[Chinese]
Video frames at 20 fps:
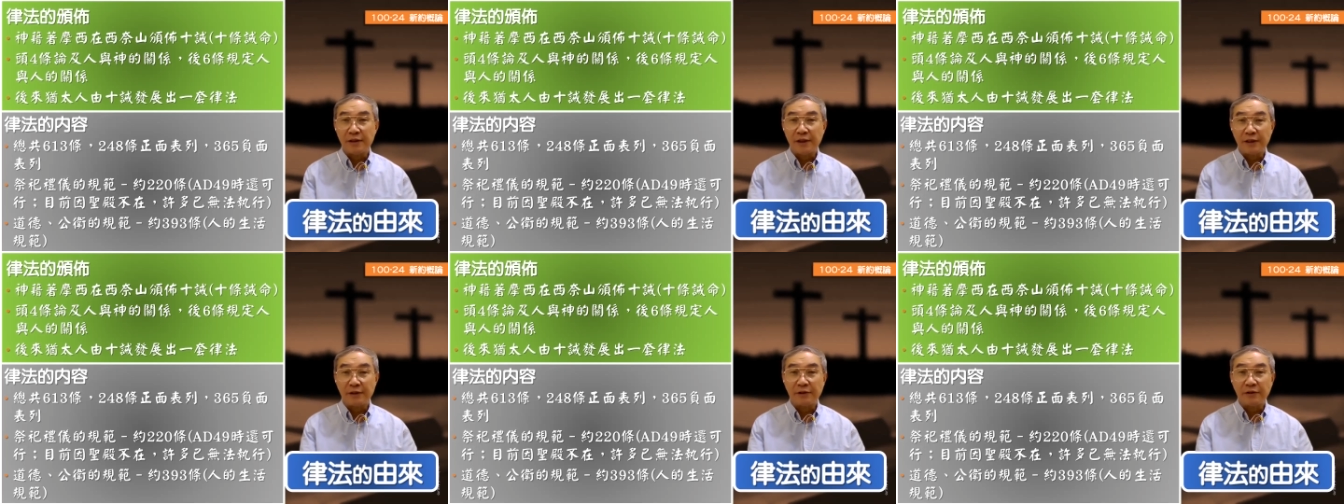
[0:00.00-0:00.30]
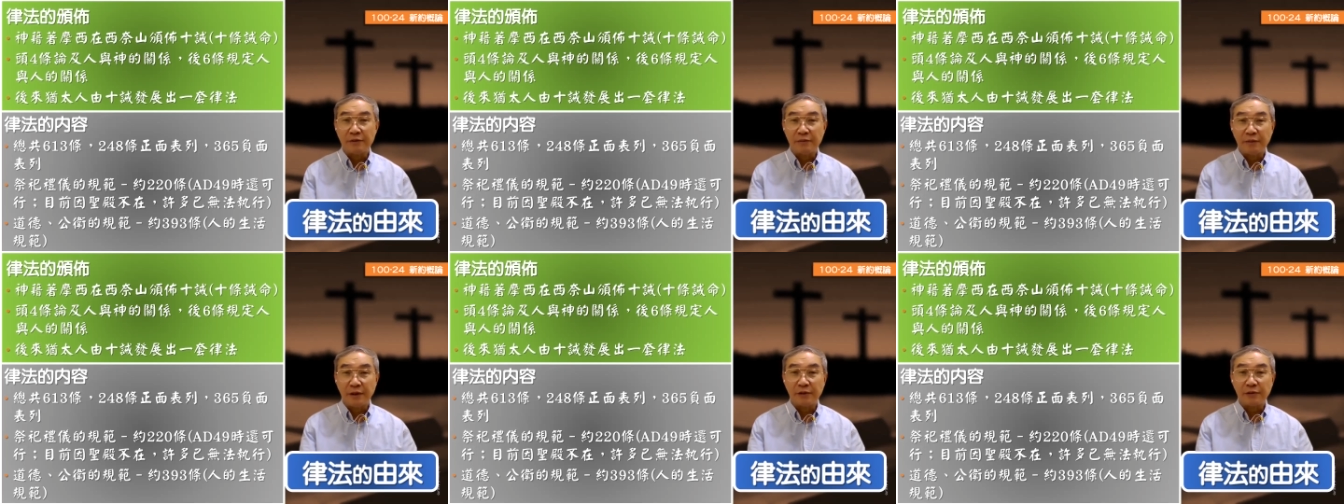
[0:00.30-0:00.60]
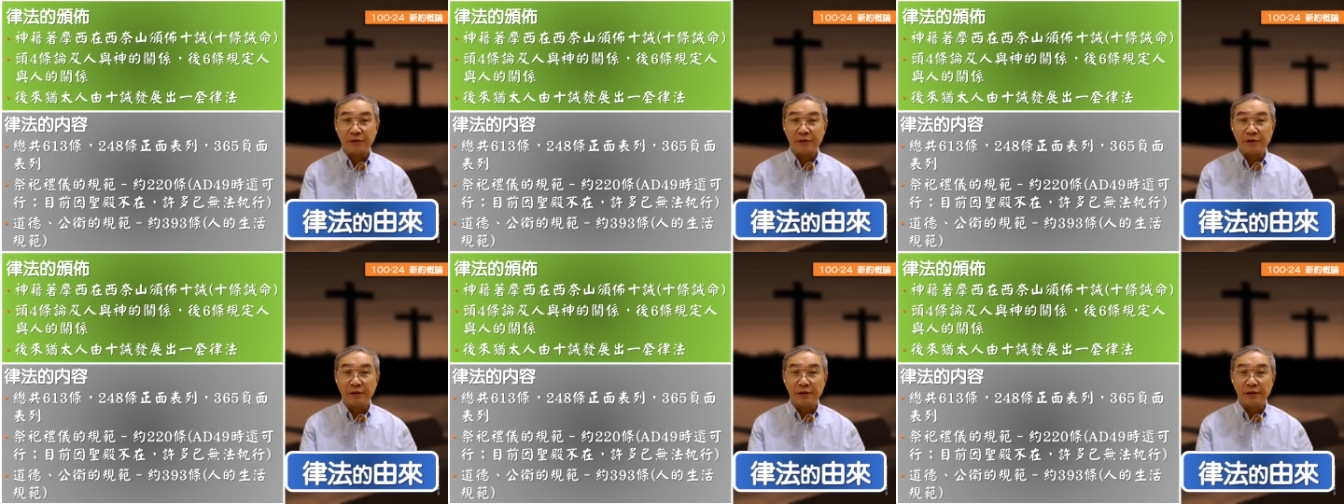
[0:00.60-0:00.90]
还是有蛮
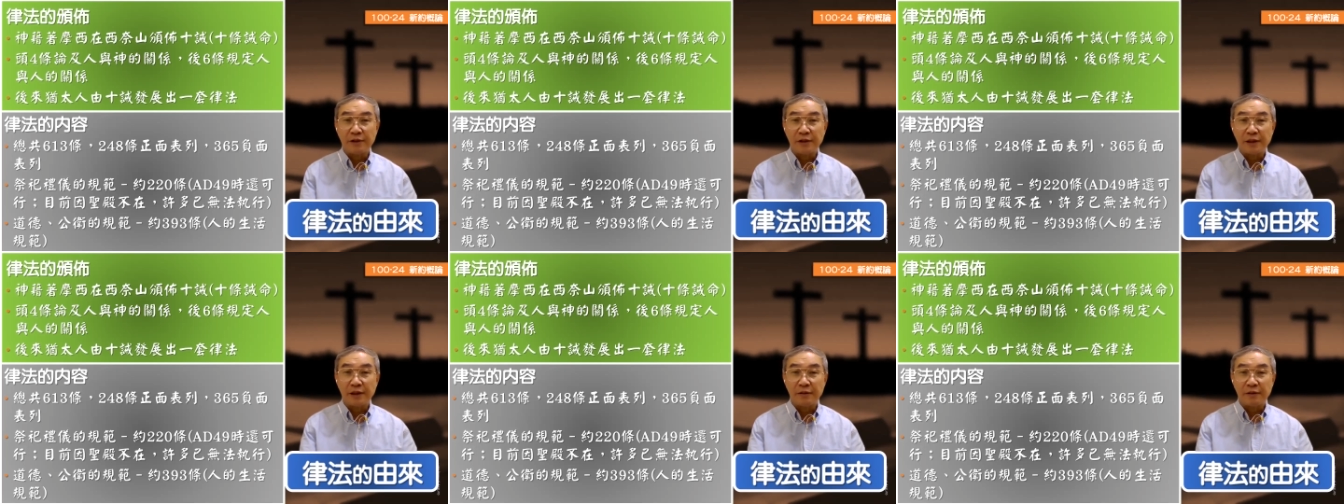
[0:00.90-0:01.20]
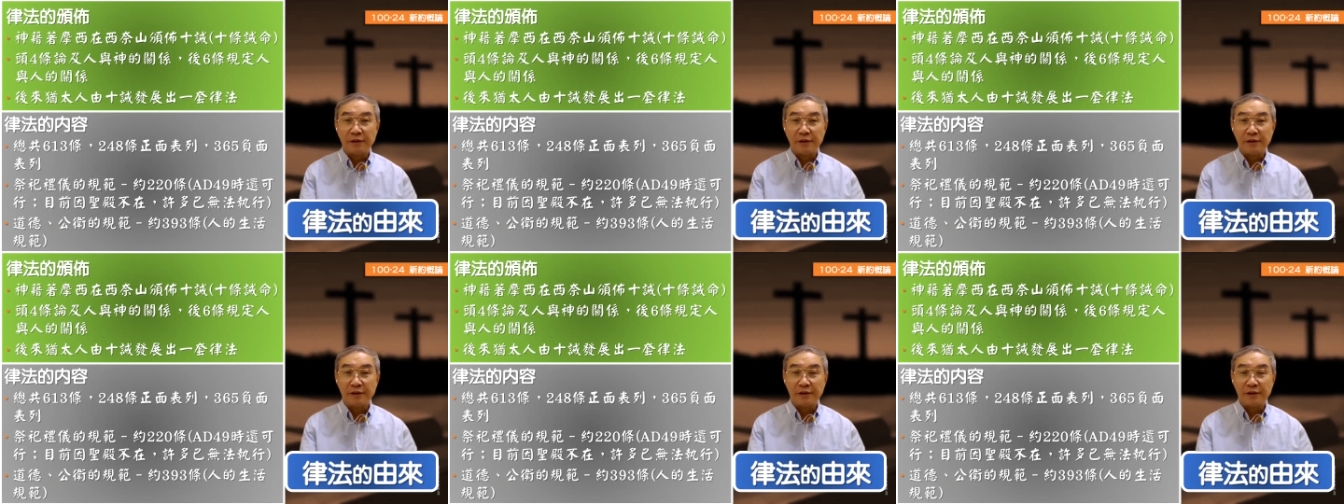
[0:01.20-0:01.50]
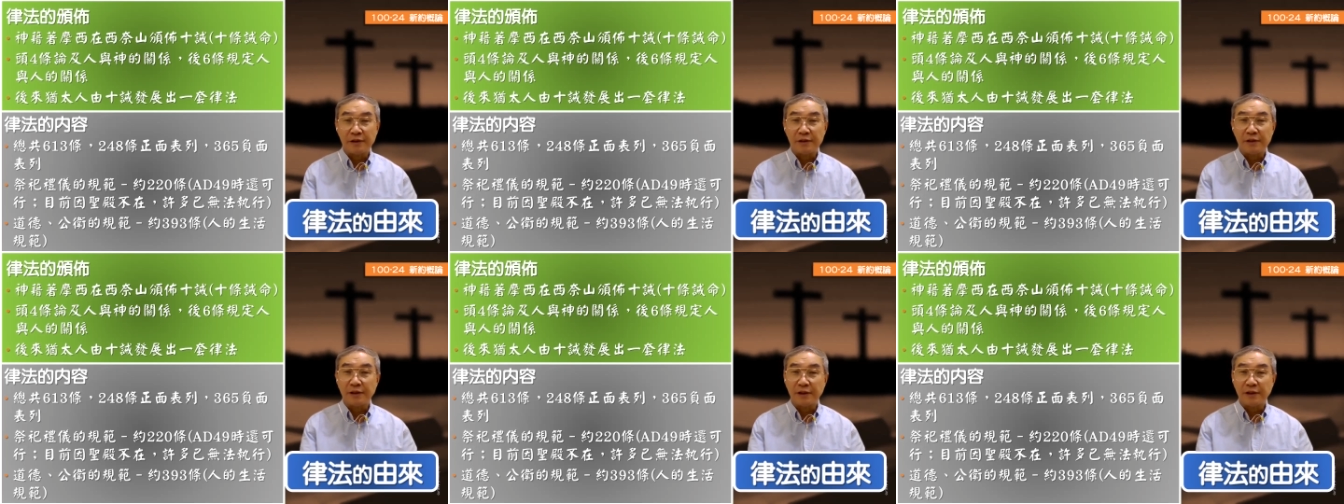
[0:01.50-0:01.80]
多人啊
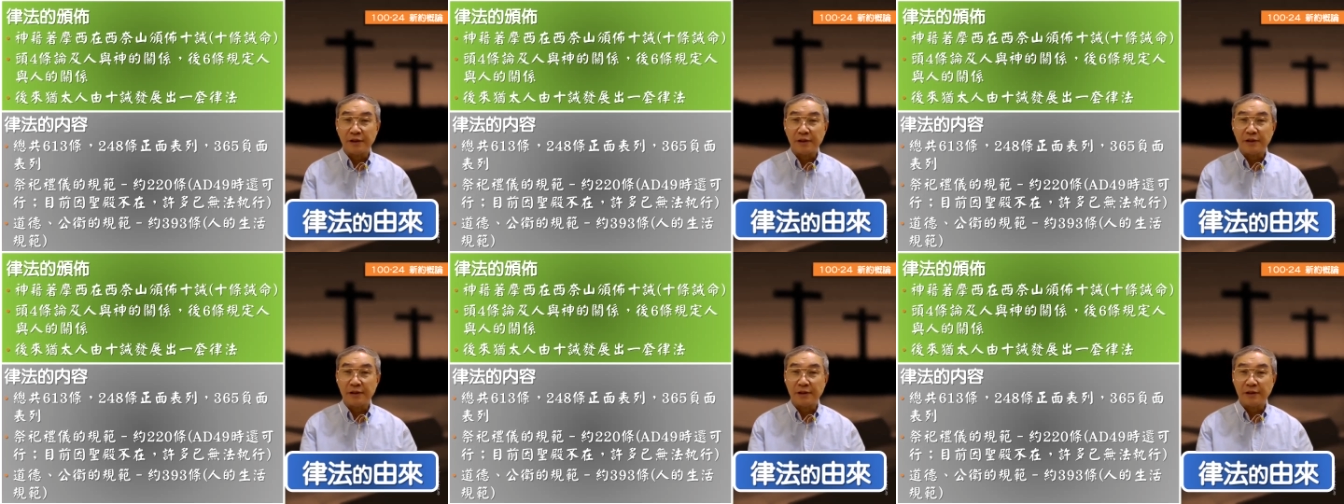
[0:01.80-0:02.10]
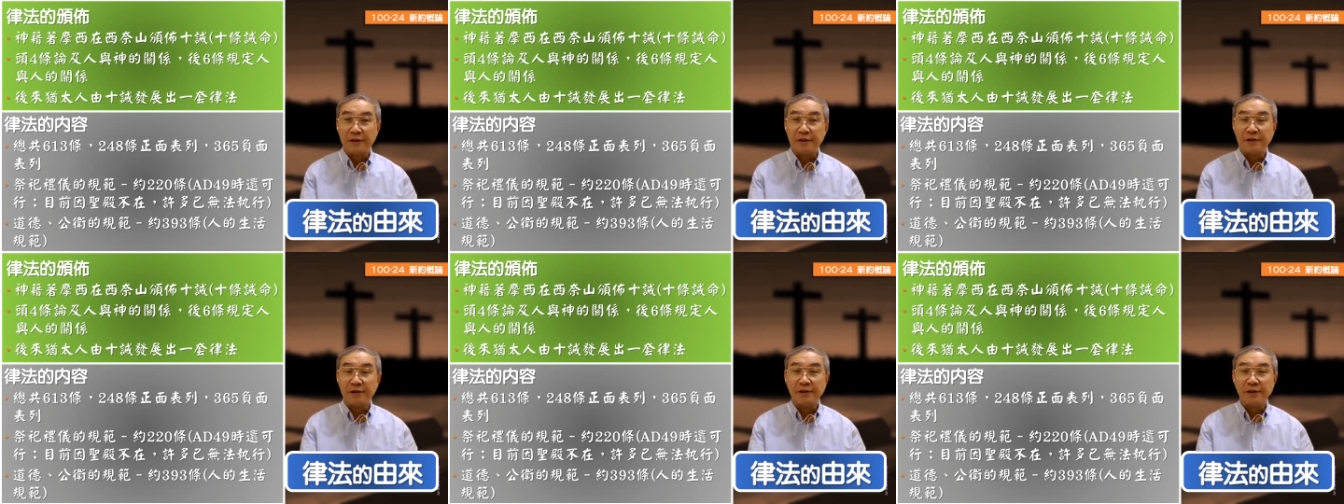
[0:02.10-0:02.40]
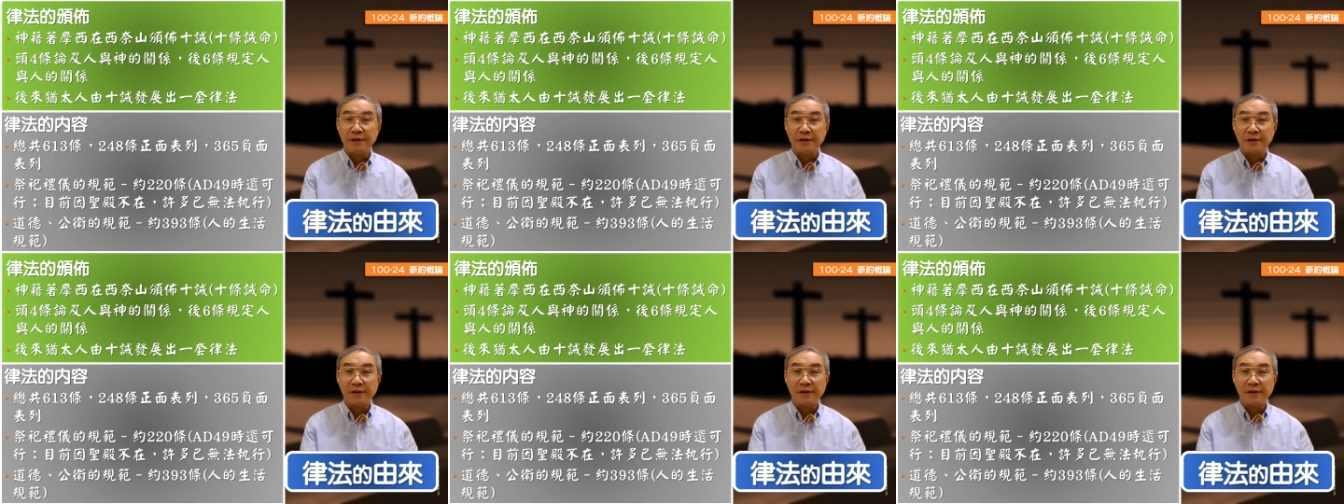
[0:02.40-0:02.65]
是可以可以执行